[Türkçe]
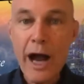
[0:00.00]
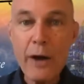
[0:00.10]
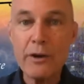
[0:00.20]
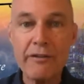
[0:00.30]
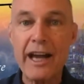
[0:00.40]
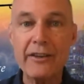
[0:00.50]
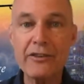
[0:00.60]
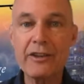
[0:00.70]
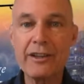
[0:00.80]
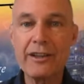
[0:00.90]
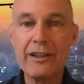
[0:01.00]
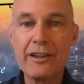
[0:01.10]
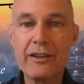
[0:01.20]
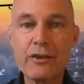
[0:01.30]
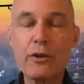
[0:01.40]
Modern olduklarını
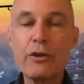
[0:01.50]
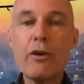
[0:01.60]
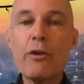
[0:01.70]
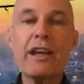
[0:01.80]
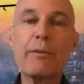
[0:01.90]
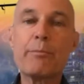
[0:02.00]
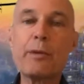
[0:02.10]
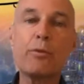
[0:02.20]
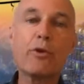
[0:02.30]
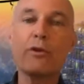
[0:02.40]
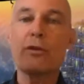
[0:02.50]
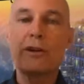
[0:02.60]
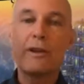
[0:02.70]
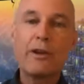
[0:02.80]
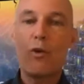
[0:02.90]
inandırmak için akıllı
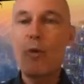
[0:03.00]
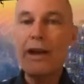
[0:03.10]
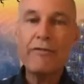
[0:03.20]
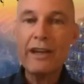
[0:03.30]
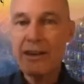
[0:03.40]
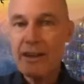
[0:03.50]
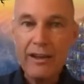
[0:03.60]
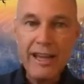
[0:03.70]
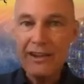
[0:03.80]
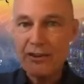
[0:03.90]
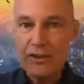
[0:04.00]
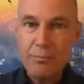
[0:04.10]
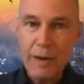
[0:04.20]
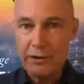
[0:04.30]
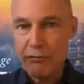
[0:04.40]
telefonlarını göstere göstere
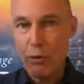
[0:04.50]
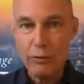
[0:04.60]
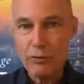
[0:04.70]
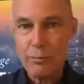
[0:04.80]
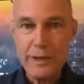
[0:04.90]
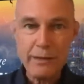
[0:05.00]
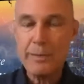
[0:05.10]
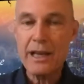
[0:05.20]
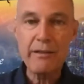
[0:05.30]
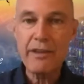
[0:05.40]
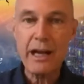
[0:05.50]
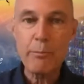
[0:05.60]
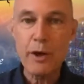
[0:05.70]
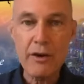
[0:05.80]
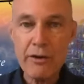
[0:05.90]
kullanan insanlar var.
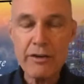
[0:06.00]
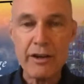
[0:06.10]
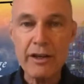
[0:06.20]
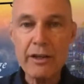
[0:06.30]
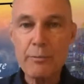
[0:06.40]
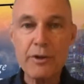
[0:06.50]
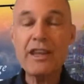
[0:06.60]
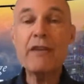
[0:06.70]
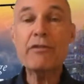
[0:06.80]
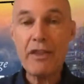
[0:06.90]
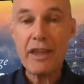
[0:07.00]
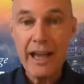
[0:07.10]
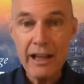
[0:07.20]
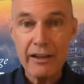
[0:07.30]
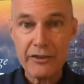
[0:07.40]
Ama kullandığımız diğer her
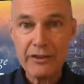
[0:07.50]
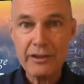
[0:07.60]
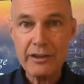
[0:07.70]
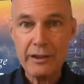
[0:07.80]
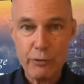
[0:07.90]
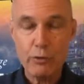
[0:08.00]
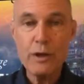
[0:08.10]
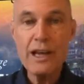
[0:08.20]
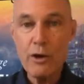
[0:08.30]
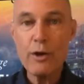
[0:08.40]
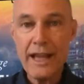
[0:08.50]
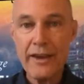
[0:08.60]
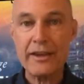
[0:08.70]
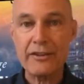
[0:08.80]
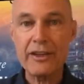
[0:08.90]
şey petrol çağının
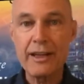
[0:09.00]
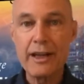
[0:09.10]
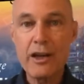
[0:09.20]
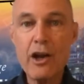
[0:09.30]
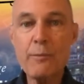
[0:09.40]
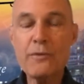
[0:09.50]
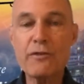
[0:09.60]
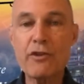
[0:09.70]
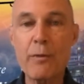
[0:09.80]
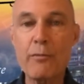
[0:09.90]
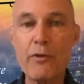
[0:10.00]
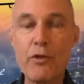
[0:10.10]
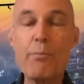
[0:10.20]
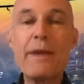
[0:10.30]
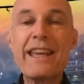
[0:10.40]
başlangıcından yani